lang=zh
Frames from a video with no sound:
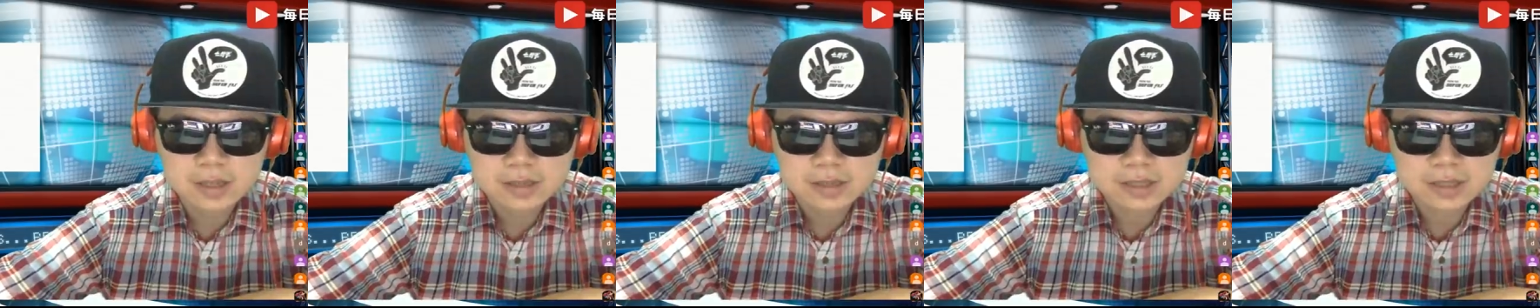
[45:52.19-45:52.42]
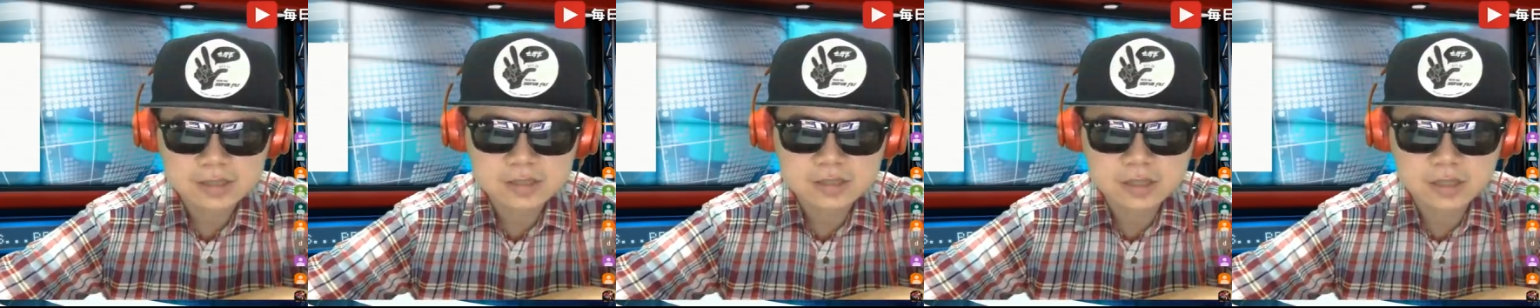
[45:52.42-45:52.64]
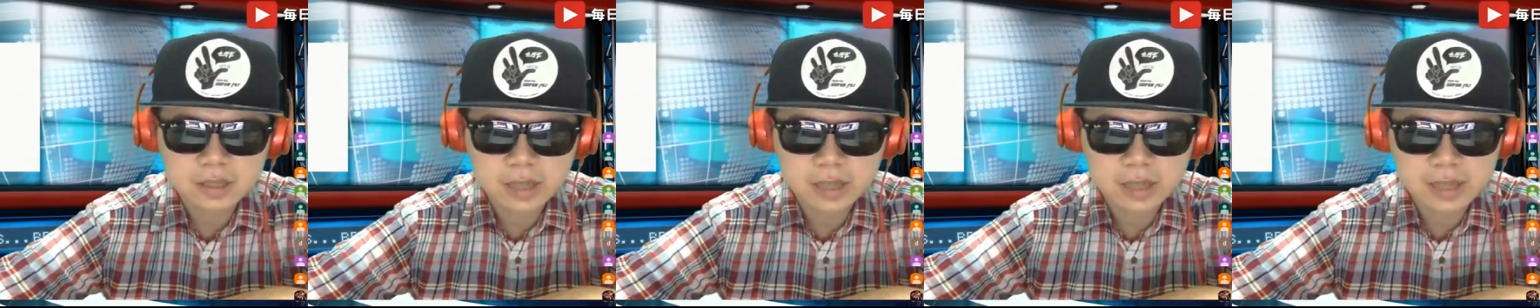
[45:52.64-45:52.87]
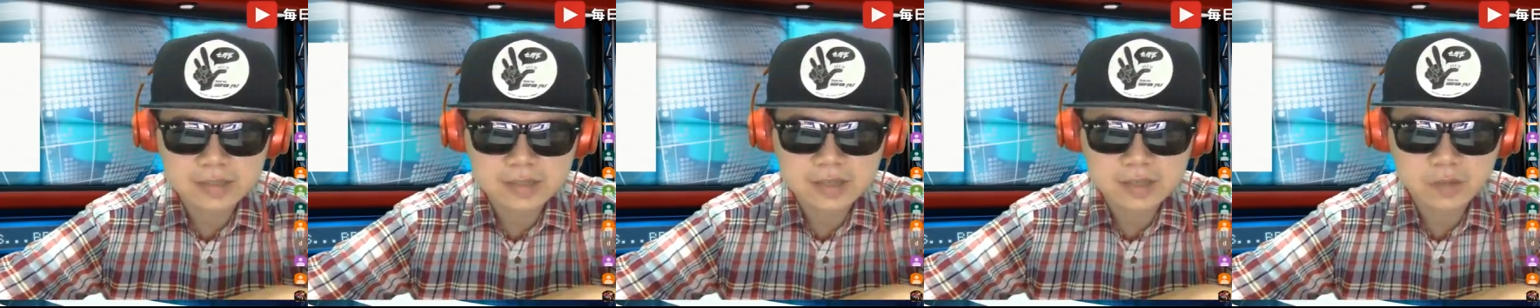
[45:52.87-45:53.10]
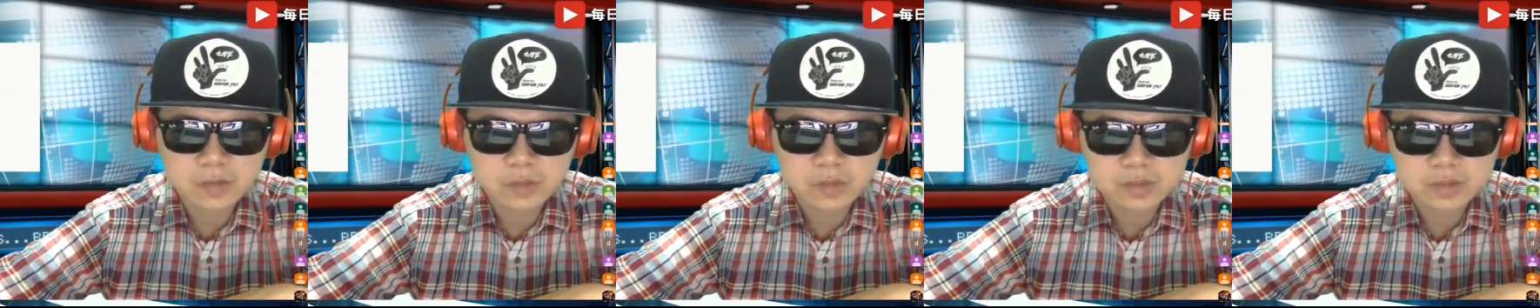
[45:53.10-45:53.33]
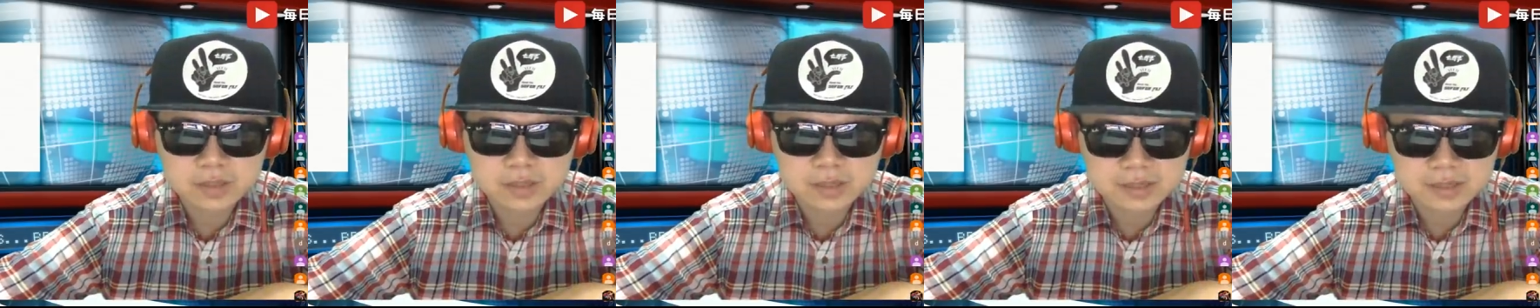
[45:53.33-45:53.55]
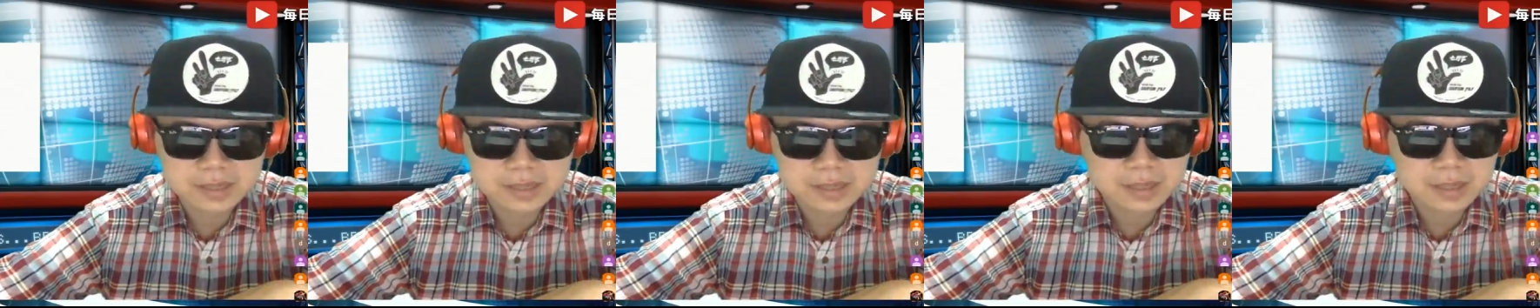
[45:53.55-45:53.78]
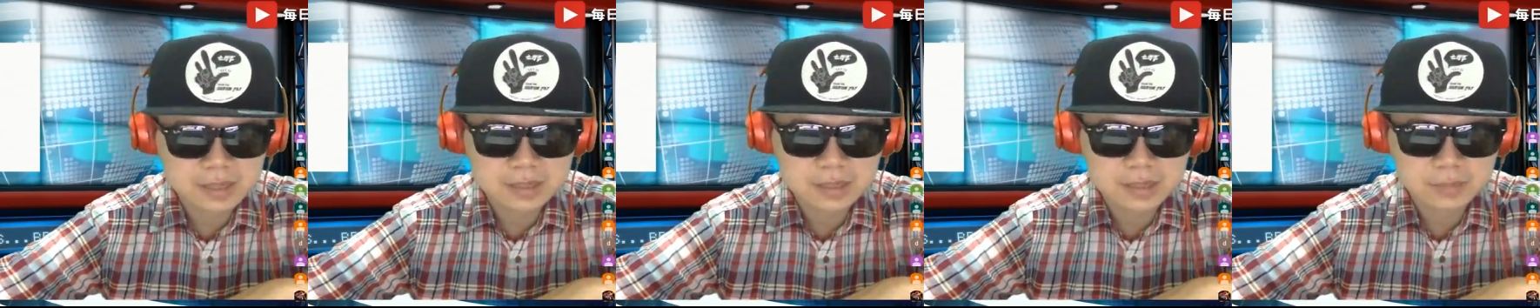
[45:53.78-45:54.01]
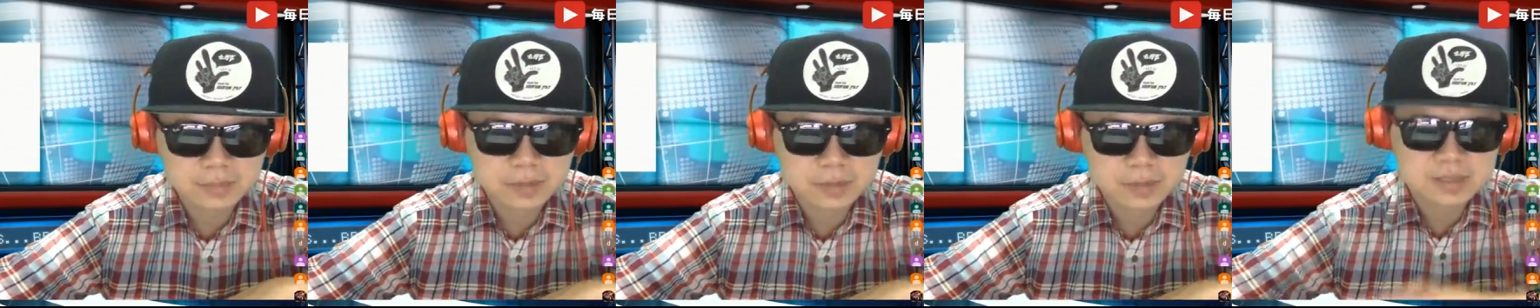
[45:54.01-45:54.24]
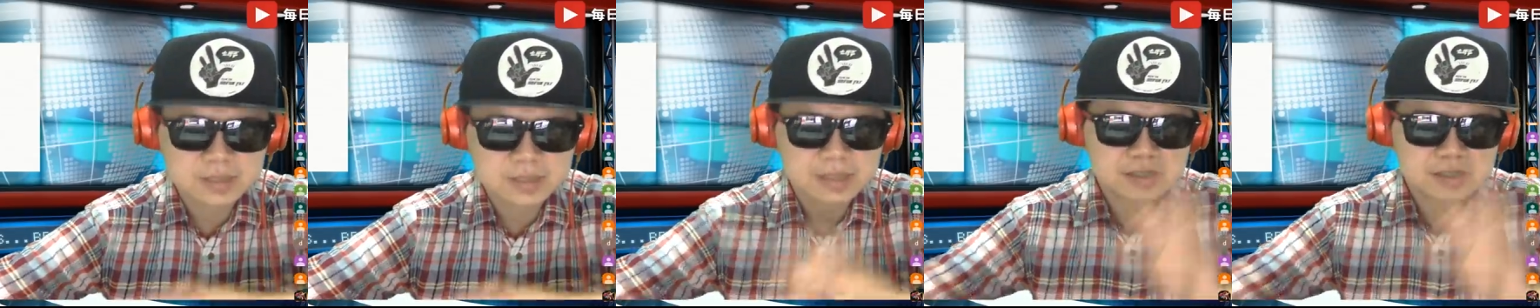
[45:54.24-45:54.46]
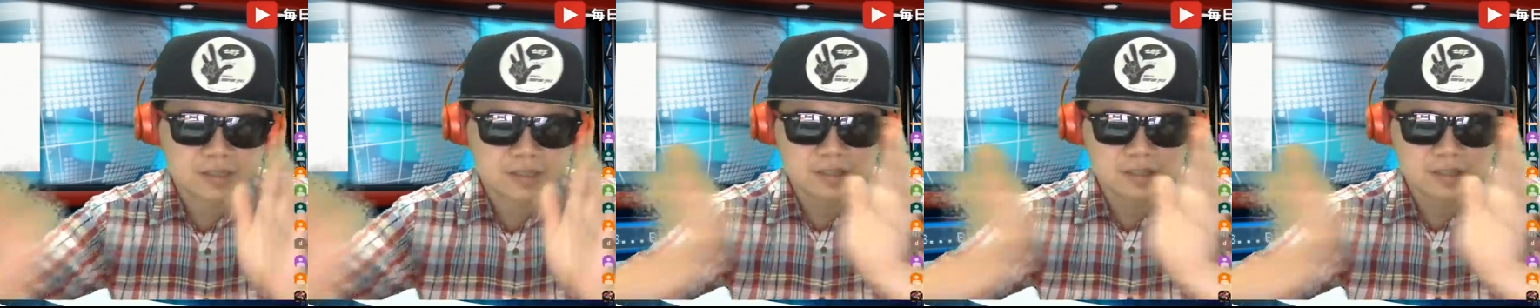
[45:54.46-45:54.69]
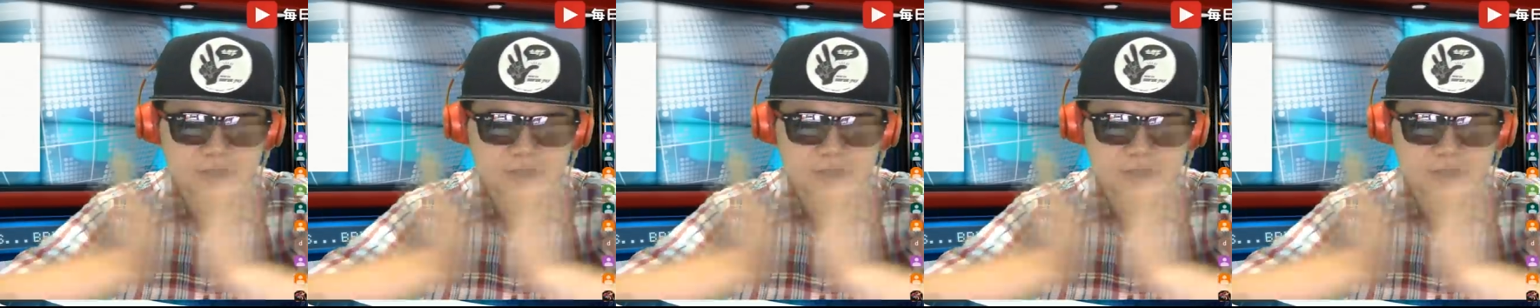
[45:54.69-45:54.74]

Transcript: 但是呢，还是要为这个张燕怡的拼战精神